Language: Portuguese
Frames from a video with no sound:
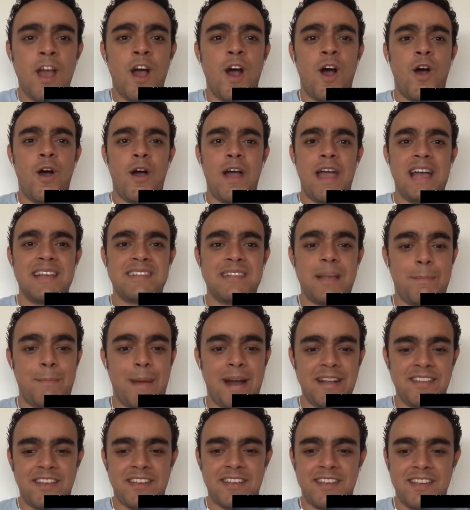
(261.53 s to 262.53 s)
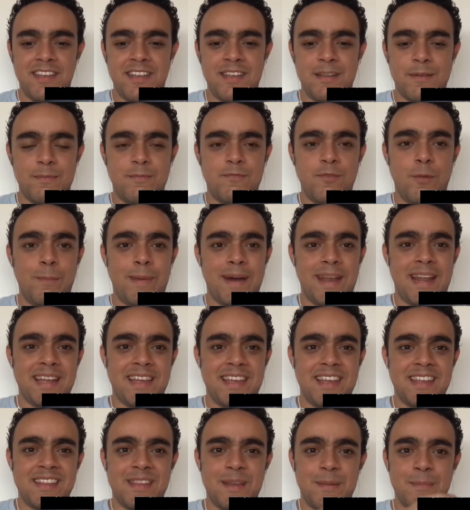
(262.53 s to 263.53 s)
Ó, essa parte aqui, vamos parar
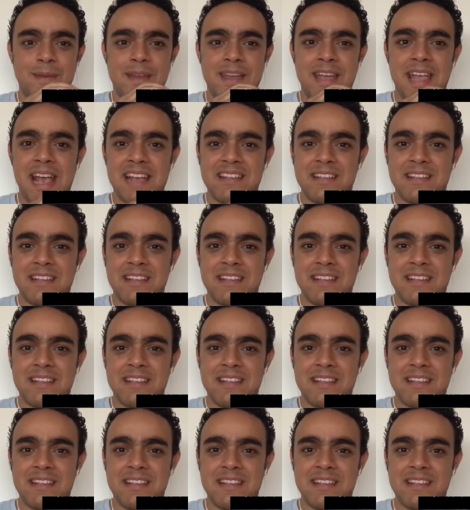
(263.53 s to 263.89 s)
aqui também.